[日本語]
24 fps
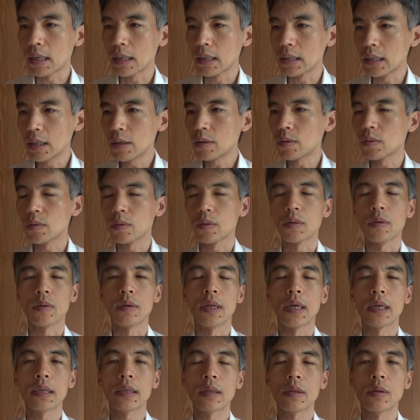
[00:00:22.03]
え2本の
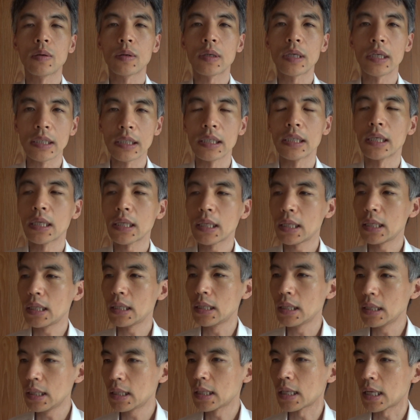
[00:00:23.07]
ネット記事
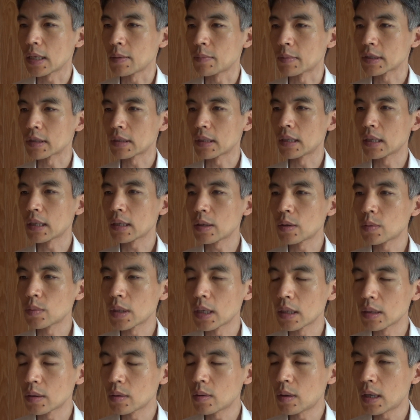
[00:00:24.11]
になります、え去
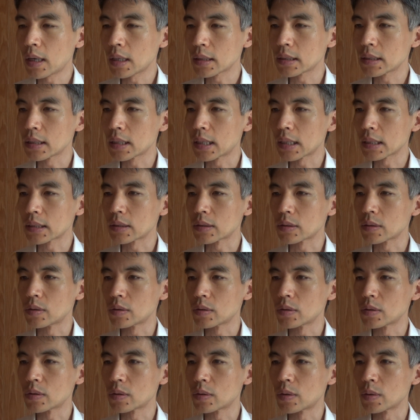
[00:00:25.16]
年の8月
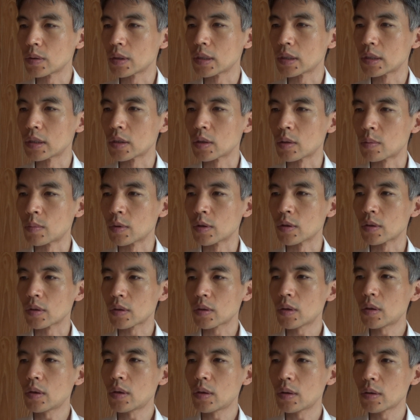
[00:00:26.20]
15日のもの
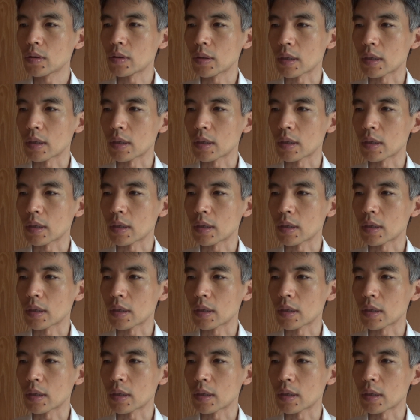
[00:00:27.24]
と、